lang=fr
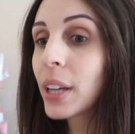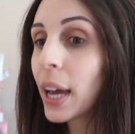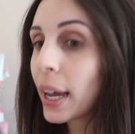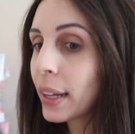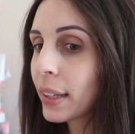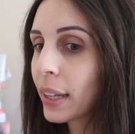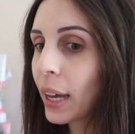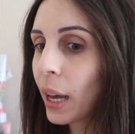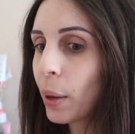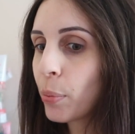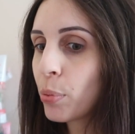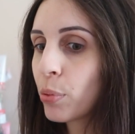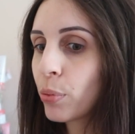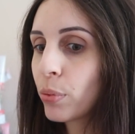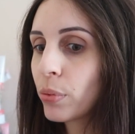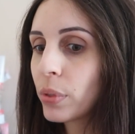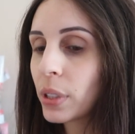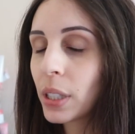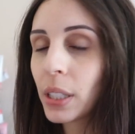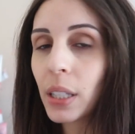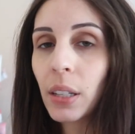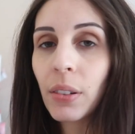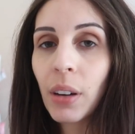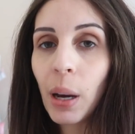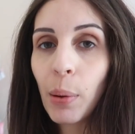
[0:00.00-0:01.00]
très très bon.
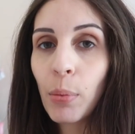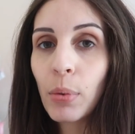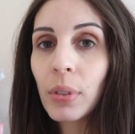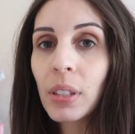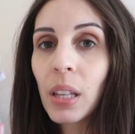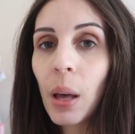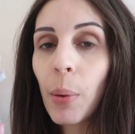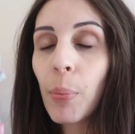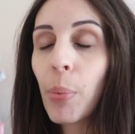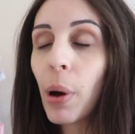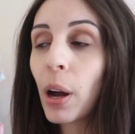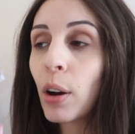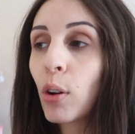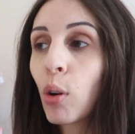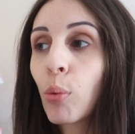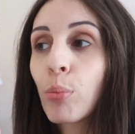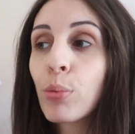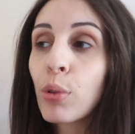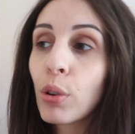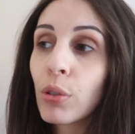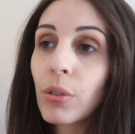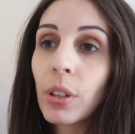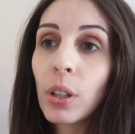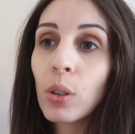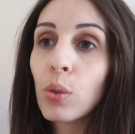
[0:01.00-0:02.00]
C'était vraiment sympa.
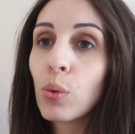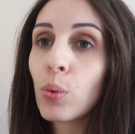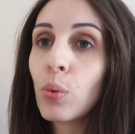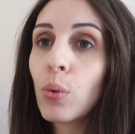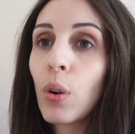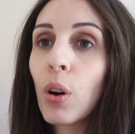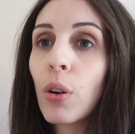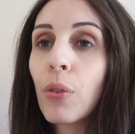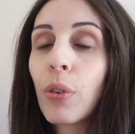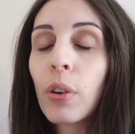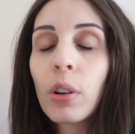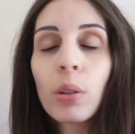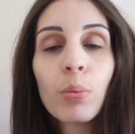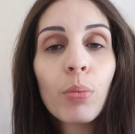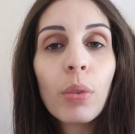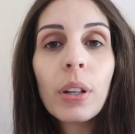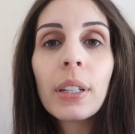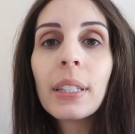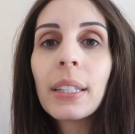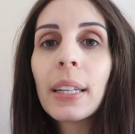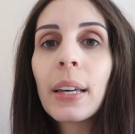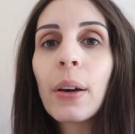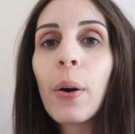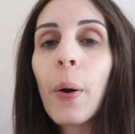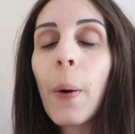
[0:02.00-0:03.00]
L'ambiance et tout, franchement,
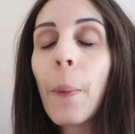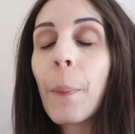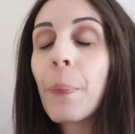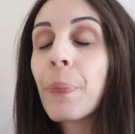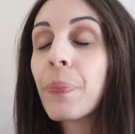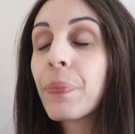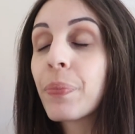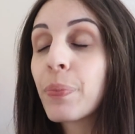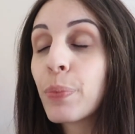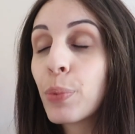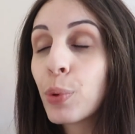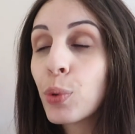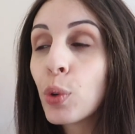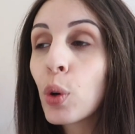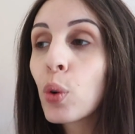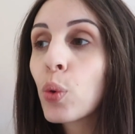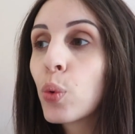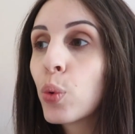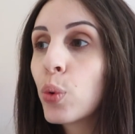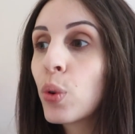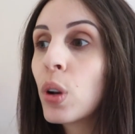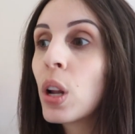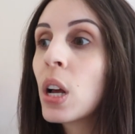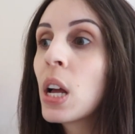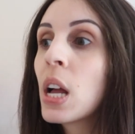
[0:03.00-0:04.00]
était plutôt
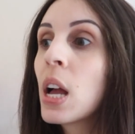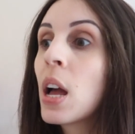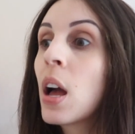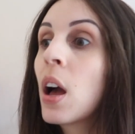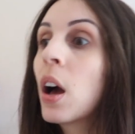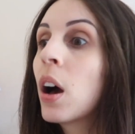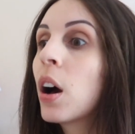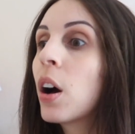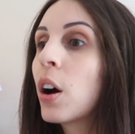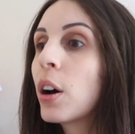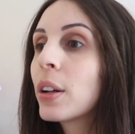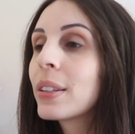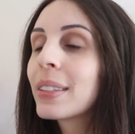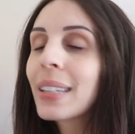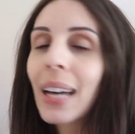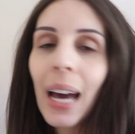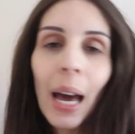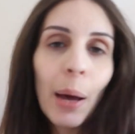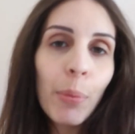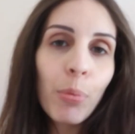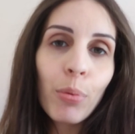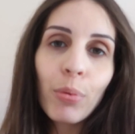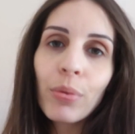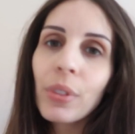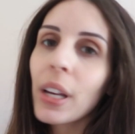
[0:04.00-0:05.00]
cool. Euh,
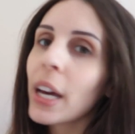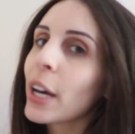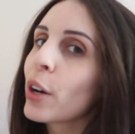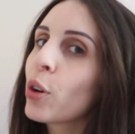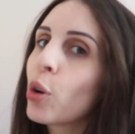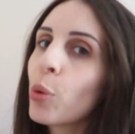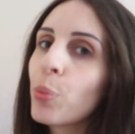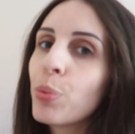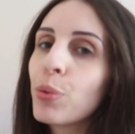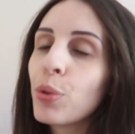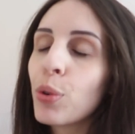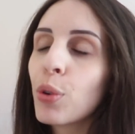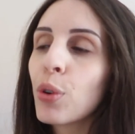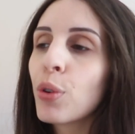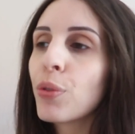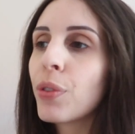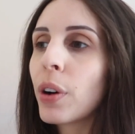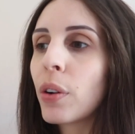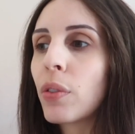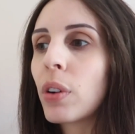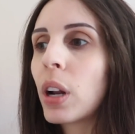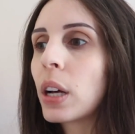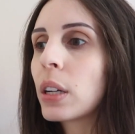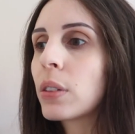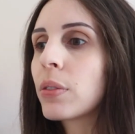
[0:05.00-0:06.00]
très bon, très copieux,
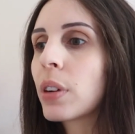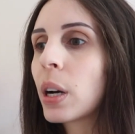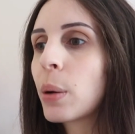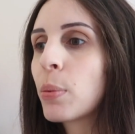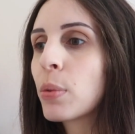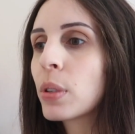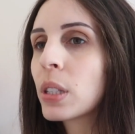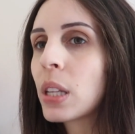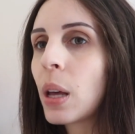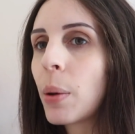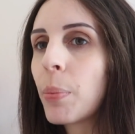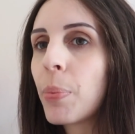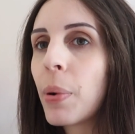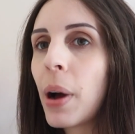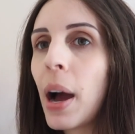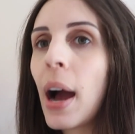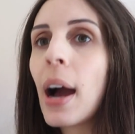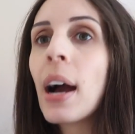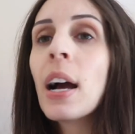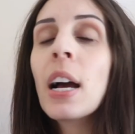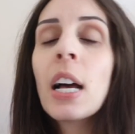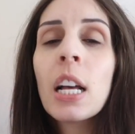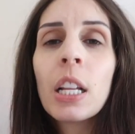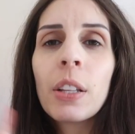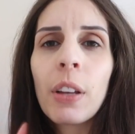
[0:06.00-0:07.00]
enfin voilà, vraiment
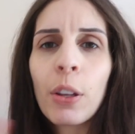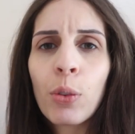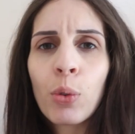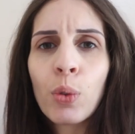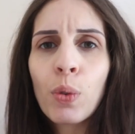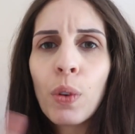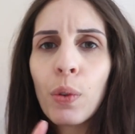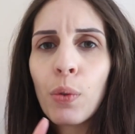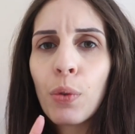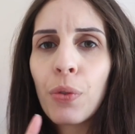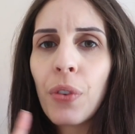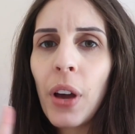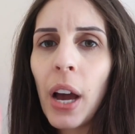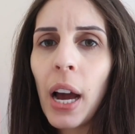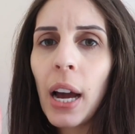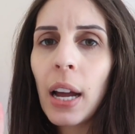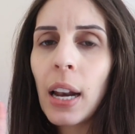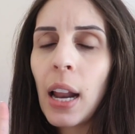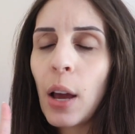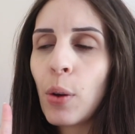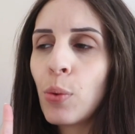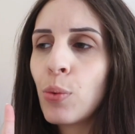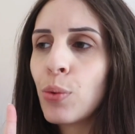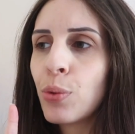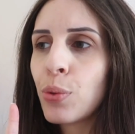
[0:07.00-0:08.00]
sympa. De toute façon, je vais vous faire
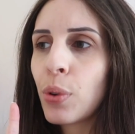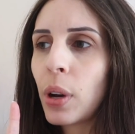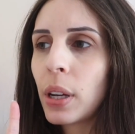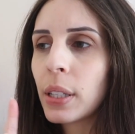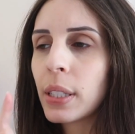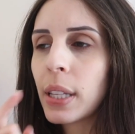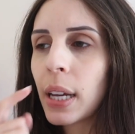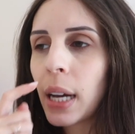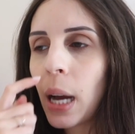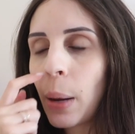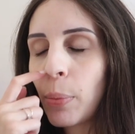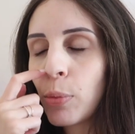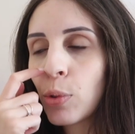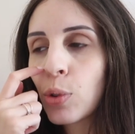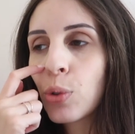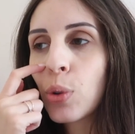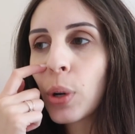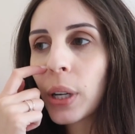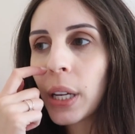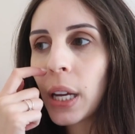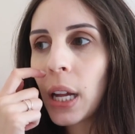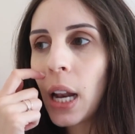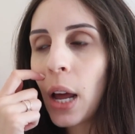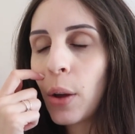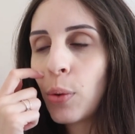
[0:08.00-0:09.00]
à la une sur Instagram, une
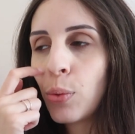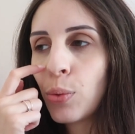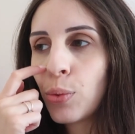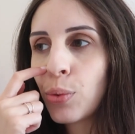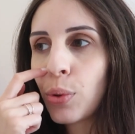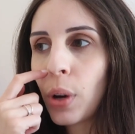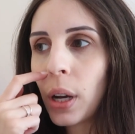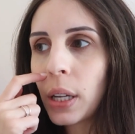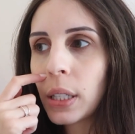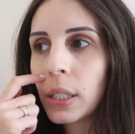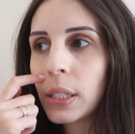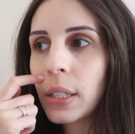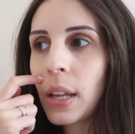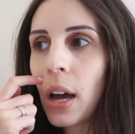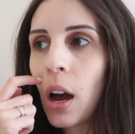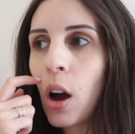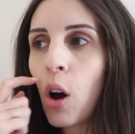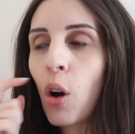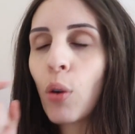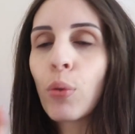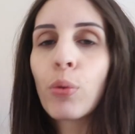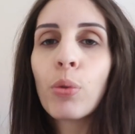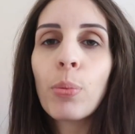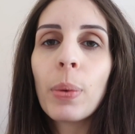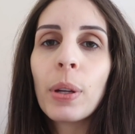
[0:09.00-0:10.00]
story à la une sur
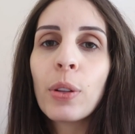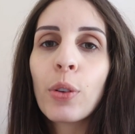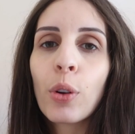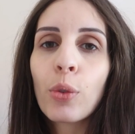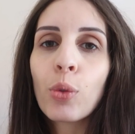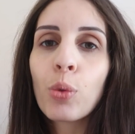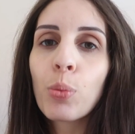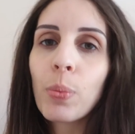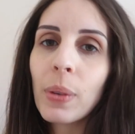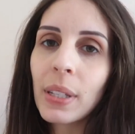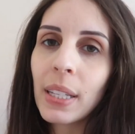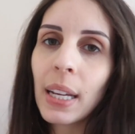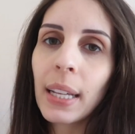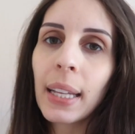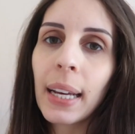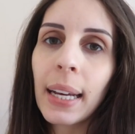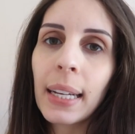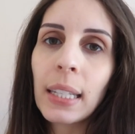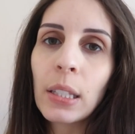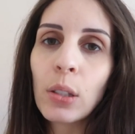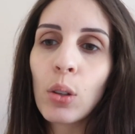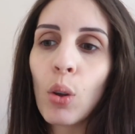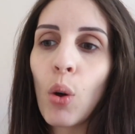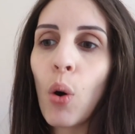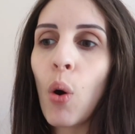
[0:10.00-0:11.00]
Insta en vous mettant toutes mes
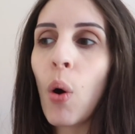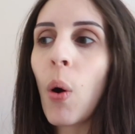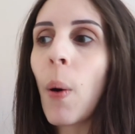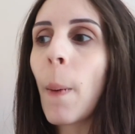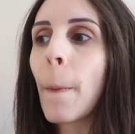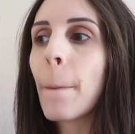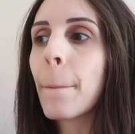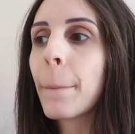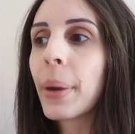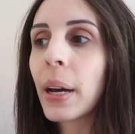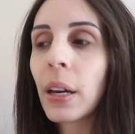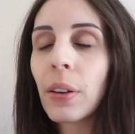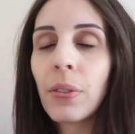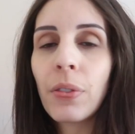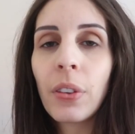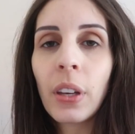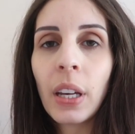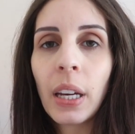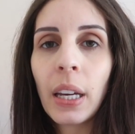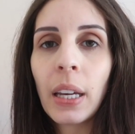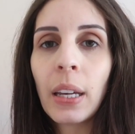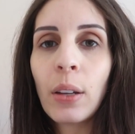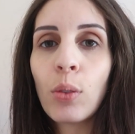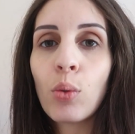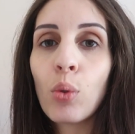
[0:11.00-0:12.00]
adresses euh,
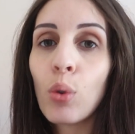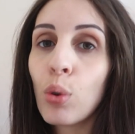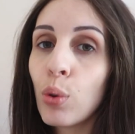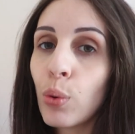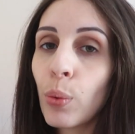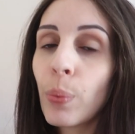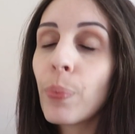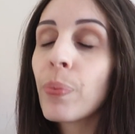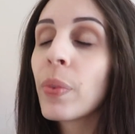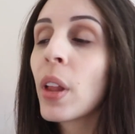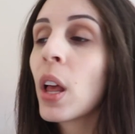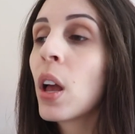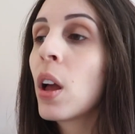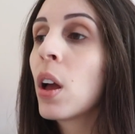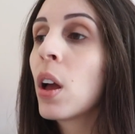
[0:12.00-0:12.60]
préférées de Lyon.